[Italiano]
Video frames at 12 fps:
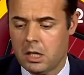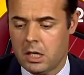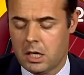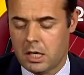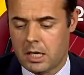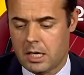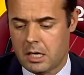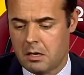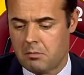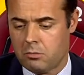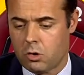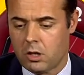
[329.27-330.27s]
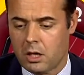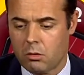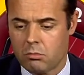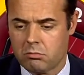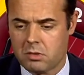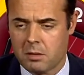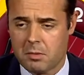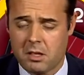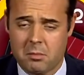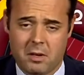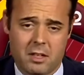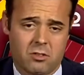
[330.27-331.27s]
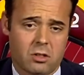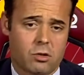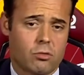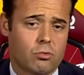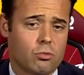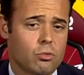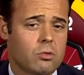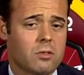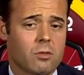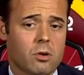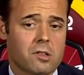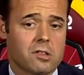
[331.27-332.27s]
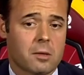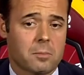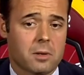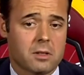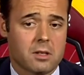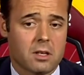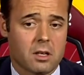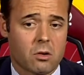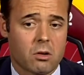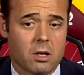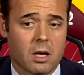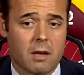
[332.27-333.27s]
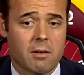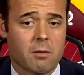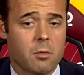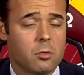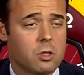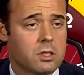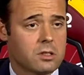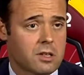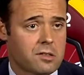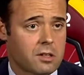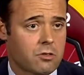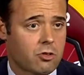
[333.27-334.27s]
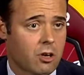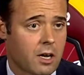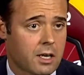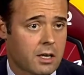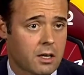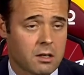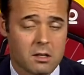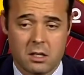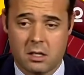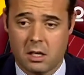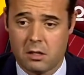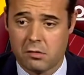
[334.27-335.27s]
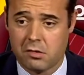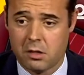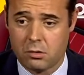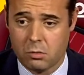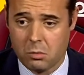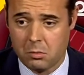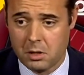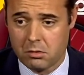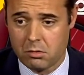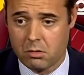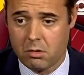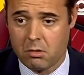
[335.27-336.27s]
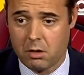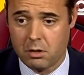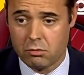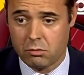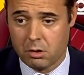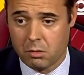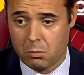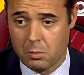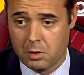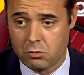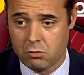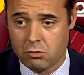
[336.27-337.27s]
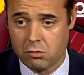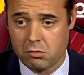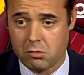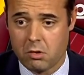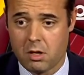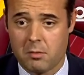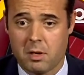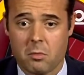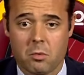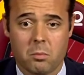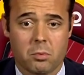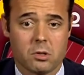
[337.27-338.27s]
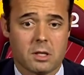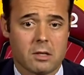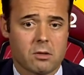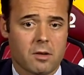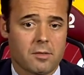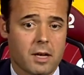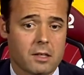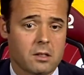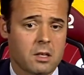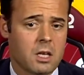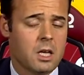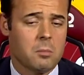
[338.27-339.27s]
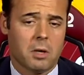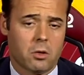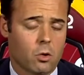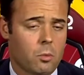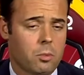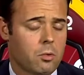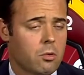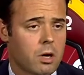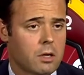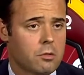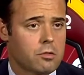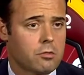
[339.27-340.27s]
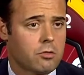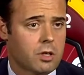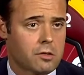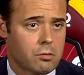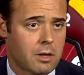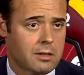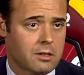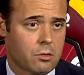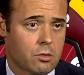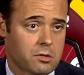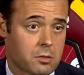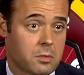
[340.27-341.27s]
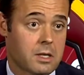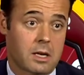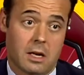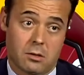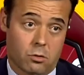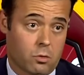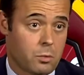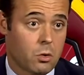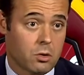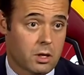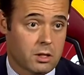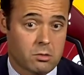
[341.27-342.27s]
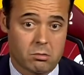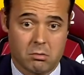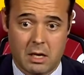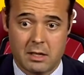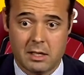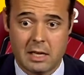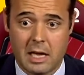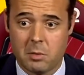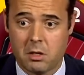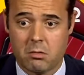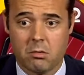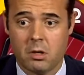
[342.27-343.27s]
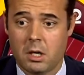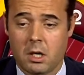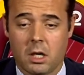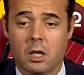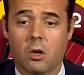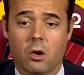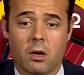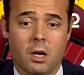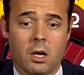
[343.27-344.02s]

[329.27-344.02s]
Eh, non è un tema di budget, tutti voi sapete che noi avevamo un interesse in Ciacca, che in un certo momento, no, in, nel momento giusto, non abbiamo portato avanti, ma dopo hanno successo altre cose nel mercato, come ho detto, è dinamico e noi